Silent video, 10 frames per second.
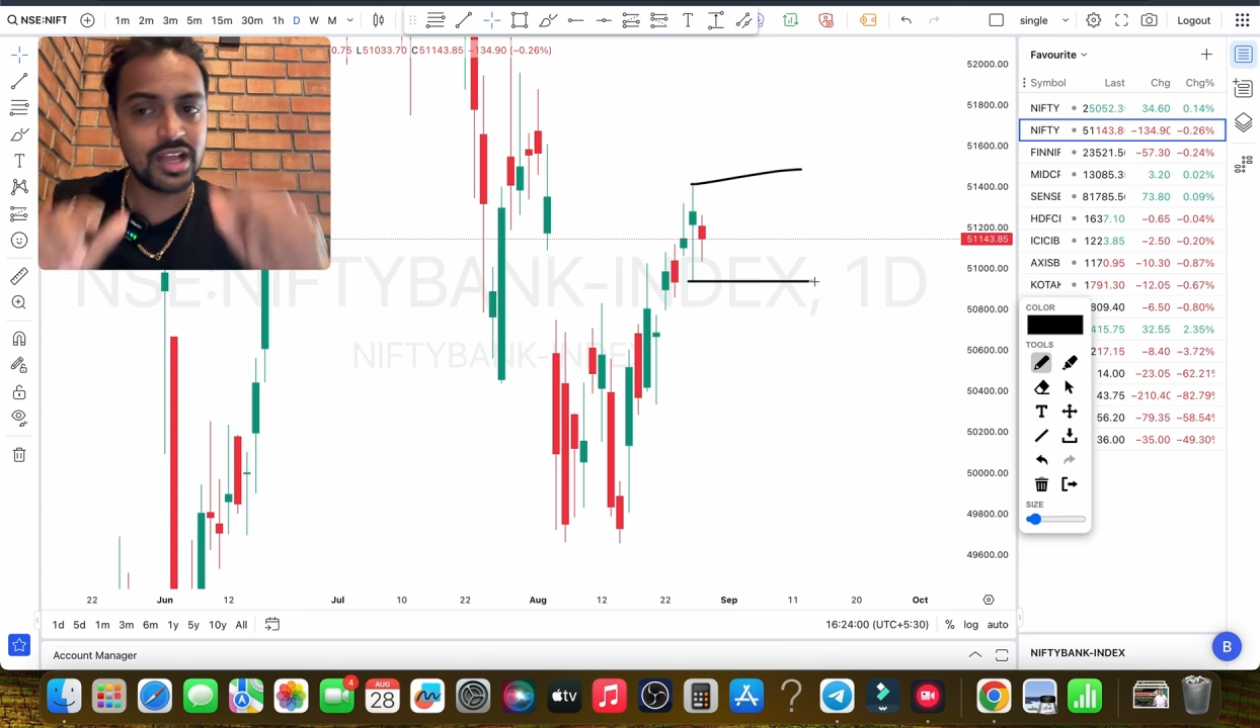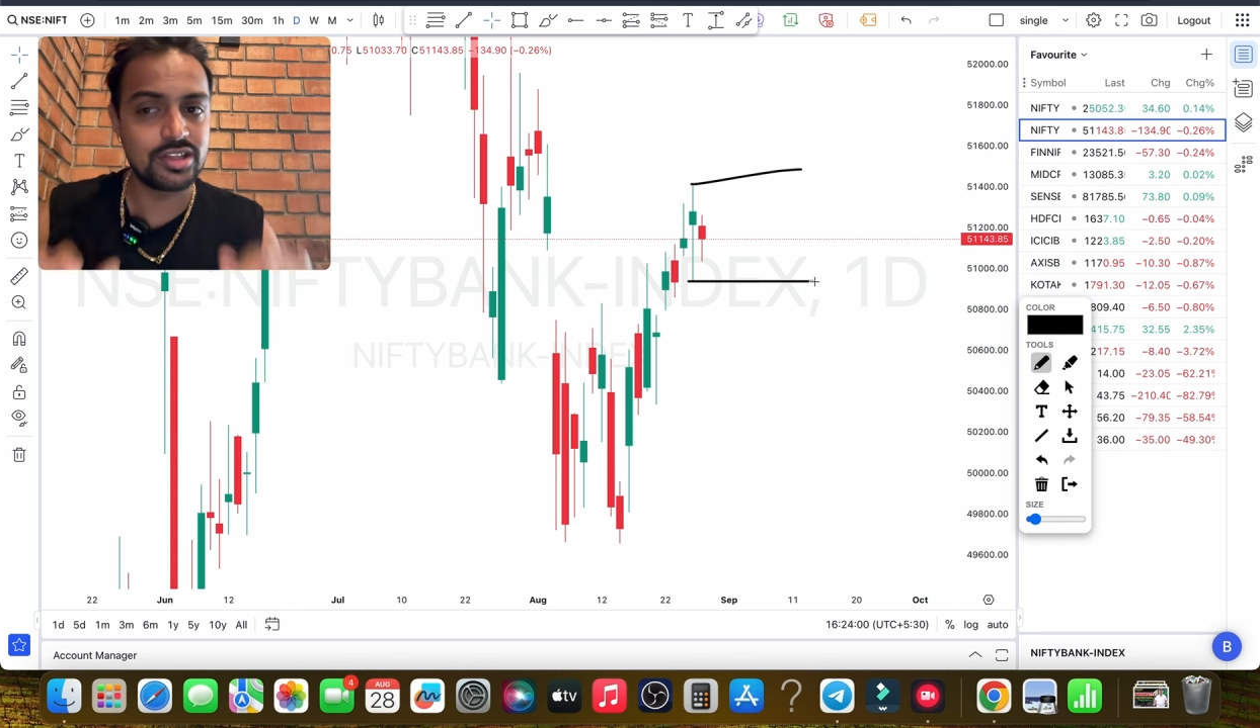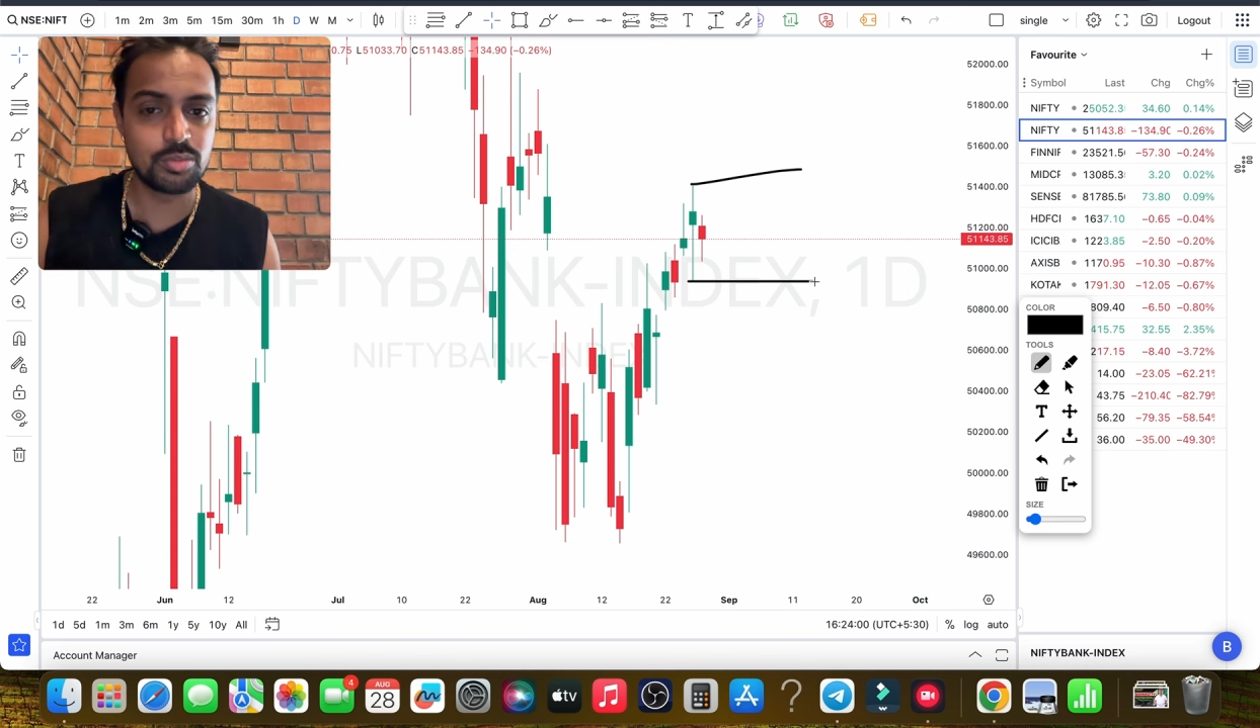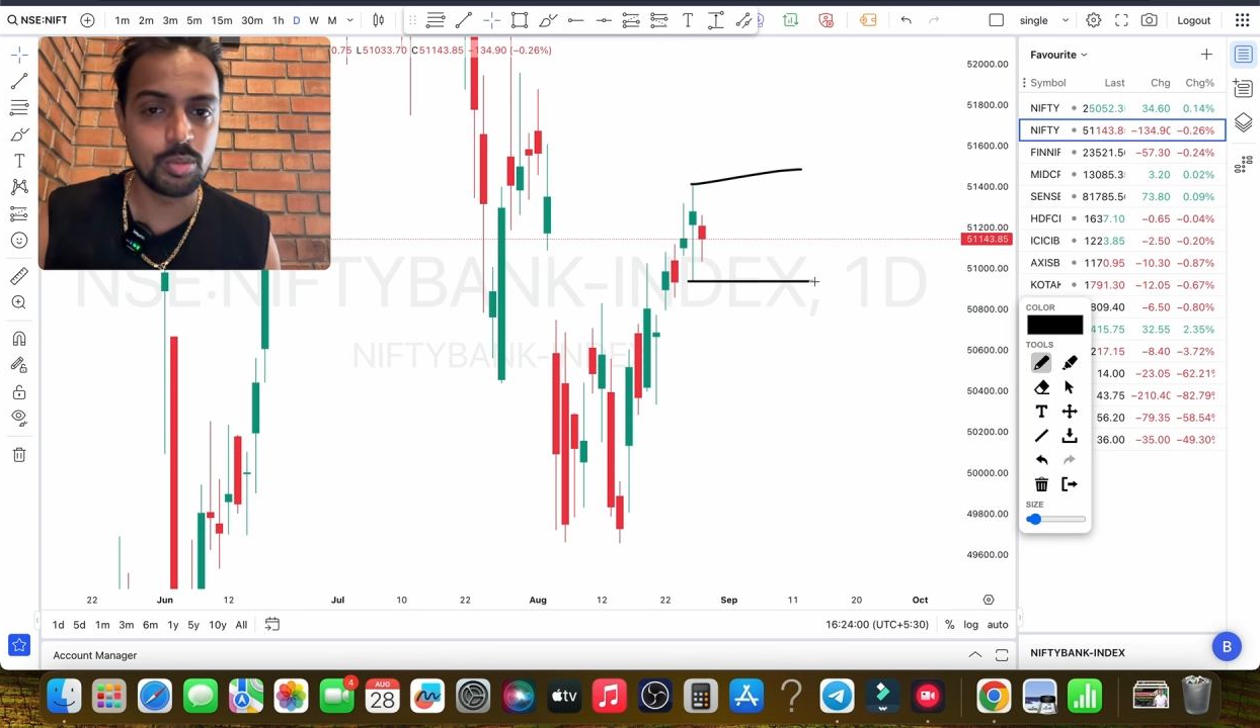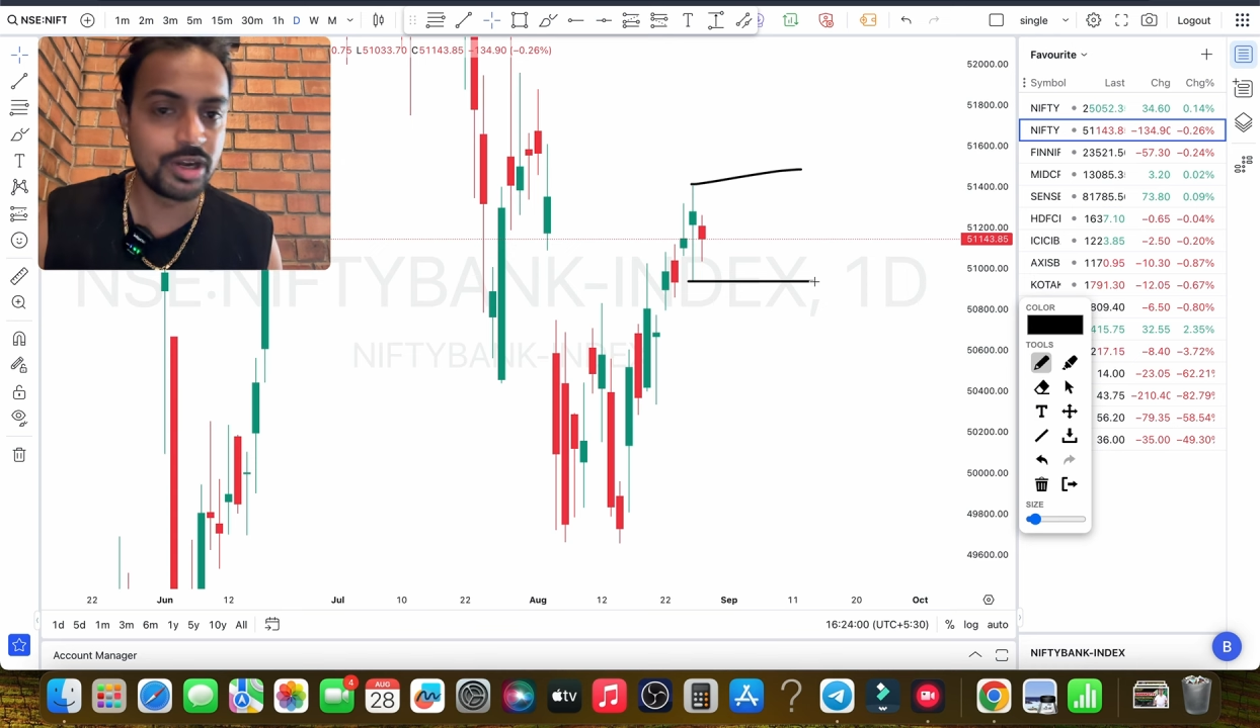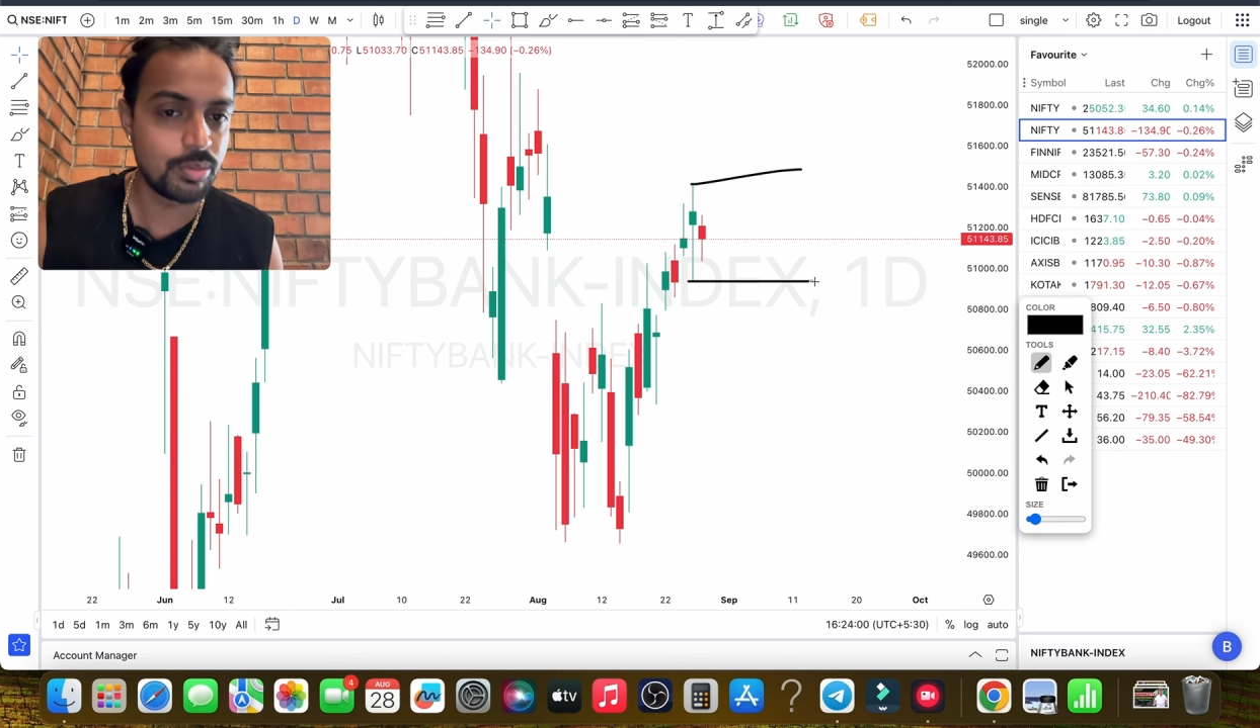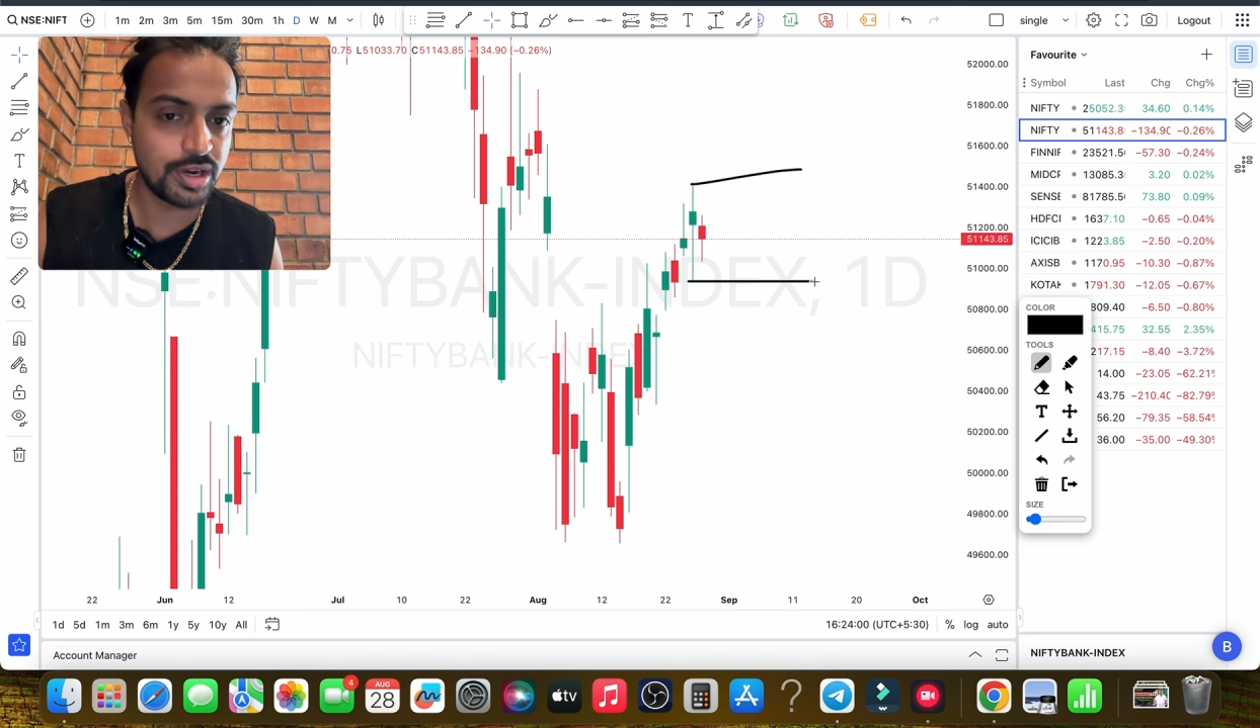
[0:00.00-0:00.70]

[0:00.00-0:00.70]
के अंदर मोमेंटम